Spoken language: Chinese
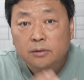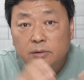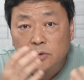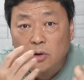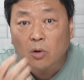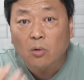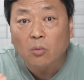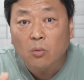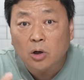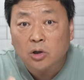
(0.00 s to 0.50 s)

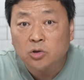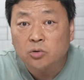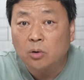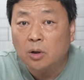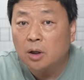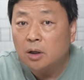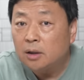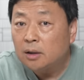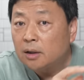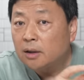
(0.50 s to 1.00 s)
要我
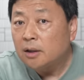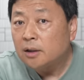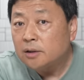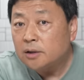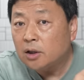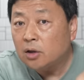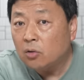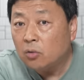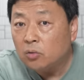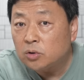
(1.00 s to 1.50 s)
说，
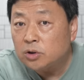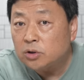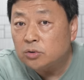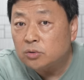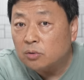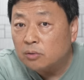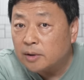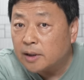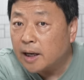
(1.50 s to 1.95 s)
这胡继勇